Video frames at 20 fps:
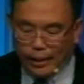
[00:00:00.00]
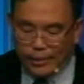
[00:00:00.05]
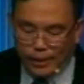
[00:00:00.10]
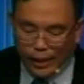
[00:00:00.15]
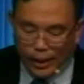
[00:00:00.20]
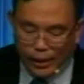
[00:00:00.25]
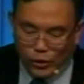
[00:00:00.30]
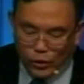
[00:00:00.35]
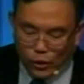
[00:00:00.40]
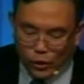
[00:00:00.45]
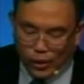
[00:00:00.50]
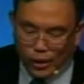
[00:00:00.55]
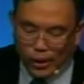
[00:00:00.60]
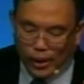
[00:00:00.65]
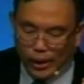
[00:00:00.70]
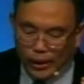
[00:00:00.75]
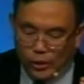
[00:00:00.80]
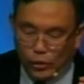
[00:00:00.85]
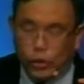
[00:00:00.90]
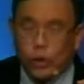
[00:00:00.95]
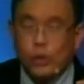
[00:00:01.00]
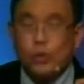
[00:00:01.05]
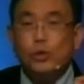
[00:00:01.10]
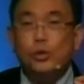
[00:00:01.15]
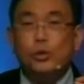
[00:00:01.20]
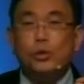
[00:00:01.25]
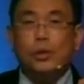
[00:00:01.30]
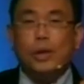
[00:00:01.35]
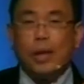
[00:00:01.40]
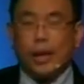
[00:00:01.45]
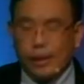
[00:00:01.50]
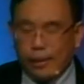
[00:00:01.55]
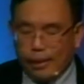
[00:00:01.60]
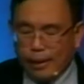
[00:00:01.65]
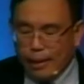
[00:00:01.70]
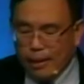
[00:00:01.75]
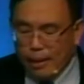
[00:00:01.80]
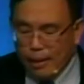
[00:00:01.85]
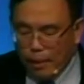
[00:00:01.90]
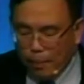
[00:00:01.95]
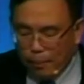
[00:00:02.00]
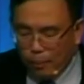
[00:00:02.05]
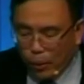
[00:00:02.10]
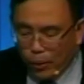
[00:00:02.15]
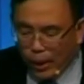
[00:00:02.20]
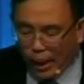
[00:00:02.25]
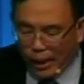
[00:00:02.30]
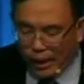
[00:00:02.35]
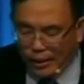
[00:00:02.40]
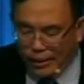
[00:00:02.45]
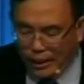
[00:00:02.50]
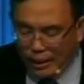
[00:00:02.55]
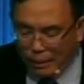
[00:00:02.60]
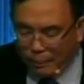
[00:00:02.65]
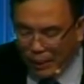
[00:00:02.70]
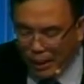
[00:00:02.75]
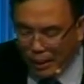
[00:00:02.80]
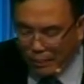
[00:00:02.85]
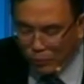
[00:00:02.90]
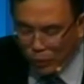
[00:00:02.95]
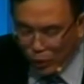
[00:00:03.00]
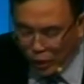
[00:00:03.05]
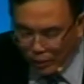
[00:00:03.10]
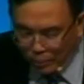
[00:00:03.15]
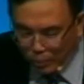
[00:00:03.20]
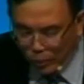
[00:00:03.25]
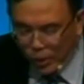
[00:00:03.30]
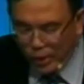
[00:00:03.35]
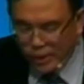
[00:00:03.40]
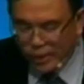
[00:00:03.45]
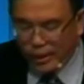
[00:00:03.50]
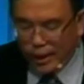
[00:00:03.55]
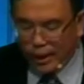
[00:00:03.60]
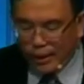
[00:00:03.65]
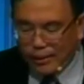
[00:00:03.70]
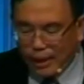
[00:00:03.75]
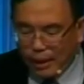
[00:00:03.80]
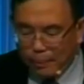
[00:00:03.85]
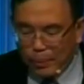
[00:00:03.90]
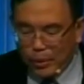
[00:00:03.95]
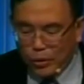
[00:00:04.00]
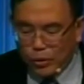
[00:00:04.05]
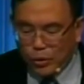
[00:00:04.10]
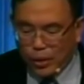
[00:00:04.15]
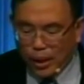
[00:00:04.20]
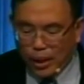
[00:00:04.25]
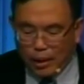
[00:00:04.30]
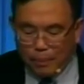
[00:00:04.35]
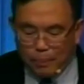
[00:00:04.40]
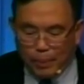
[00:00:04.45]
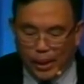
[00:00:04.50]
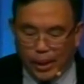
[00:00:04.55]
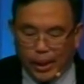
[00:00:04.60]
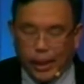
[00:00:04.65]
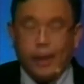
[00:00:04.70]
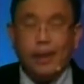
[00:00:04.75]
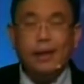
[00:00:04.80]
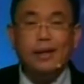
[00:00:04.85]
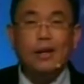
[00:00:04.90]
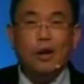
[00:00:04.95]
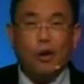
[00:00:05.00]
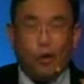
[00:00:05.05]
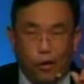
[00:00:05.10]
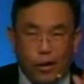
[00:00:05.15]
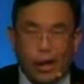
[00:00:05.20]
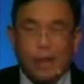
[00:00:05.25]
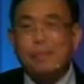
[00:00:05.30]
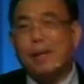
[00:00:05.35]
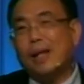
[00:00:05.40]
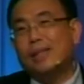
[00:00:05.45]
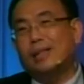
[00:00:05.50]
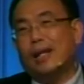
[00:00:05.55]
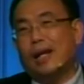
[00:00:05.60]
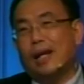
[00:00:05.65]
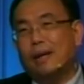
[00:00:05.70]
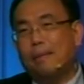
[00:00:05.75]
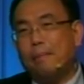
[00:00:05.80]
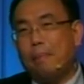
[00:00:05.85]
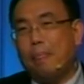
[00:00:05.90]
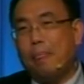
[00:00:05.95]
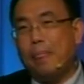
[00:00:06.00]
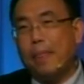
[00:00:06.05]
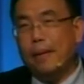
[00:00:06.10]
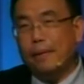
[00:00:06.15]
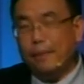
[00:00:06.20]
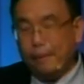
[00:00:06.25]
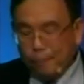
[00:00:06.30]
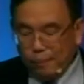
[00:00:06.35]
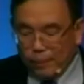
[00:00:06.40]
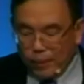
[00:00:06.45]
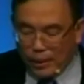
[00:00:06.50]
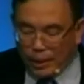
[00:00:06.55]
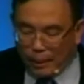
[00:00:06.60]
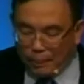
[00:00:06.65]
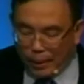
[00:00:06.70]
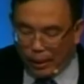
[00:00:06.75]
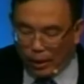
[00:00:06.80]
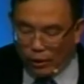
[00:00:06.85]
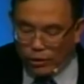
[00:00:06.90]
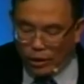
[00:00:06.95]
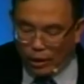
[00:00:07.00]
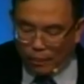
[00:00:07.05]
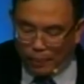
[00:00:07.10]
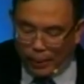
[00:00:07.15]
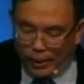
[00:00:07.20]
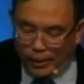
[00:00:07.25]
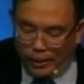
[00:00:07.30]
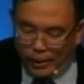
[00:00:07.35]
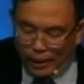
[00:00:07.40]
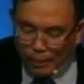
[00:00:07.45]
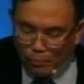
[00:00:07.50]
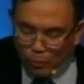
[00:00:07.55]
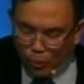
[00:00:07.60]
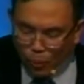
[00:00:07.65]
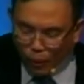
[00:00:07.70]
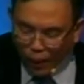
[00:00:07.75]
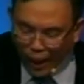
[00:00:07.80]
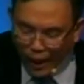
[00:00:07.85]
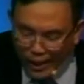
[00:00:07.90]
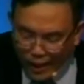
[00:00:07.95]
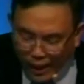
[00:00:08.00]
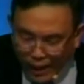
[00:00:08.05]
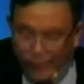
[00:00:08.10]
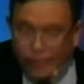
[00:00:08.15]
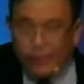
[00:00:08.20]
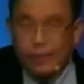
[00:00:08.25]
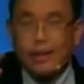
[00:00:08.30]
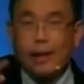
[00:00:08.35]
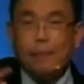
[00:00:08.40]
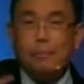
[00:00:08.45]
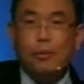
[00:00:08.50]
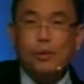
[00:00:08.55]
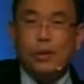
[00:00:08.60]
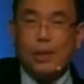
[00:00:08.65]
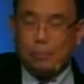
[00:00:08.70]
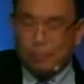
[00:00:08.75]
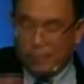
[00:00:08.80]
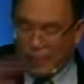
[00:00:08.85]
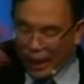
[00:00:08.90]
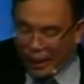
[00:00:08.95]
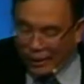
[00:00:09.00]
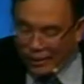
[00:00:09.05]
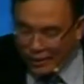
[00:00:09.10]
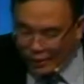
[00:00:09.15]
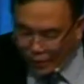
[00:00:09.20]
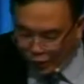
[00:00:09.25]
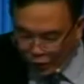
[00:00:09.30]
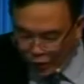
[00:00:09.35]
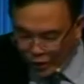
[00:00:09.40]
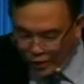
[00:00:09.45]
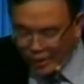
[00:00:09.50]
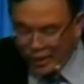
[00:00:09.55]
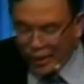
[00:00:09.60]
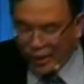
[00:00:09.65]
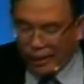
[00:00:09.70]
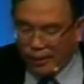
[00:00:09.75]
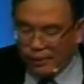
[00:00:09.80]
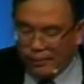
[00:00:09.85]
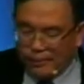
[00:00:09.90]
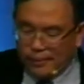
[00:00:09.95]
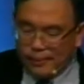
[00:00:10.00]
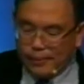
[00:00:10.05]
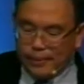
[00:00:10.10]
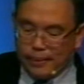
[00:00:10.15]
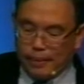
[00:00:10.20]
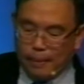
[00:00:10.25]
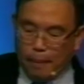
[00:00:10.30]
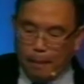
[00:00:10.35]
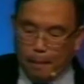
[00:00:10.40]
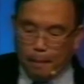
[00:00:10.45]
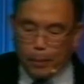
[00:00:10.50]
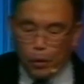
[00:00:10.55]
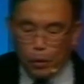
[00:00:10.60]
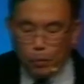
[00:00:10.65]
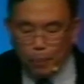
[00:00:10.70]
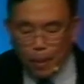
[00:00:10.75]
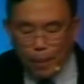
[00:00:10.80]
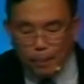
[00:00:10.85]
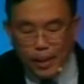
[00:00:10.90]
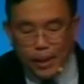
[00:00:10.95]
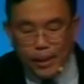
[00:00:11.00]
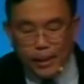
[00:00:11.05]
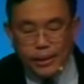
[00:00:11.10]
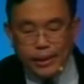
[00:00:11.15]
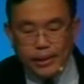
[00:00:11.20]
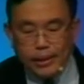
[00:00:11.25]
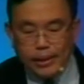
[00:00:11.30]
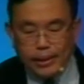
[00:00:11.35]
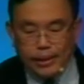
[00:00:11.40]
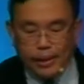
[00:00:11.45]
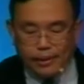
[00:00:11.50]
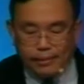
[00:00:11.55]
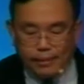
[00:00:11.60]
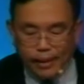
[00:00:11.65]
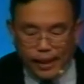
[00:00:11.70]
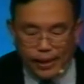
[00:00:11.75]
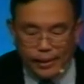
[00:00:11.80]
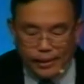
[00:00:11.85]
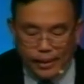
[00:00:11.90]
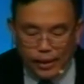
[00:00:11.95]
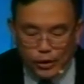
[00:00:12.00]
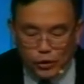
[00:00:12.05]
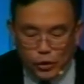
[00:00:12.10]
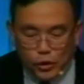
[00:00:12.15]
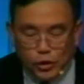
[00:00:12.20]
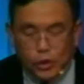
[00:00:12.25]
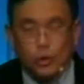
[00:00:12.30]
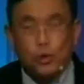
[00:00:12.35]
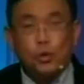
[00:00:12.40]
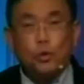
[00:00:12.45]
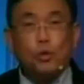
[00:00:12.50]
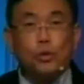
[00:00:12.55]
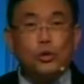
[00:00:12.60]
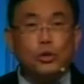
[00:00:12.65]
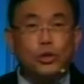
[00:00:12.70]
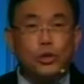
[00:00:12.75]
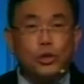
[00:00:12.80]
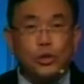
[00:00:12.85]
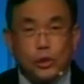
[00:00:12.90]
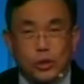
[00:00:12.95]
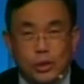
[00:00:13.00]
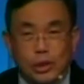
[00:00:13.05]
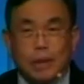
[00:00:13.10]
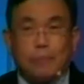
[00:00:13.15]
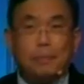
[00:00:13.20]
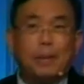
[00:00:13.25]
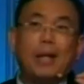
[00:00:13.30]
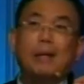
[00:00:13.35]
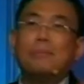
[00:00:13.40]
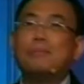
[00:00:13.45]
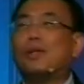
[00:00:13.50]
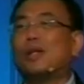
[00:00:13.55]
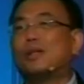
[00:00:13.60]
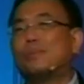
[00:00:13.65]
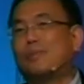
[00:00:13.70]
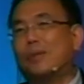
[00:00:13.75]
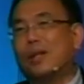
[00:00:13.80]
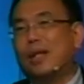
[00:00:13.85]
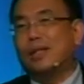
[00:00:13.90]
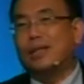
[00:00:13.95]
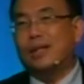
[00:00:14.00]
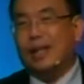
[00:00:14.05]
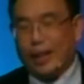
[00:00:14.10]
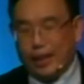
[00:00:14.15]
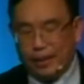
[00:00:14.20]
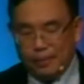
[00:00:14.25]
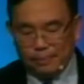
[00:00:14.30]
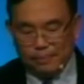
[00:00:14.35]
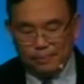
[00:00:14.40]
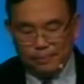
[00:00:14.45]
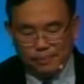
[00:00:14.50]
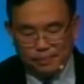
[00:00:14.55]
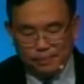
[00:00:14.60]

kerajaan sorga itu ditujukan bukan hanya kepada murid-muridnya, tapi juga kepada orang banyak. Tetapi kalau saudara perhatikan mulai ayat 36 dan seterusnya, perumpamaan ini dikatakan Yesus khusus kepada murid-muridnya.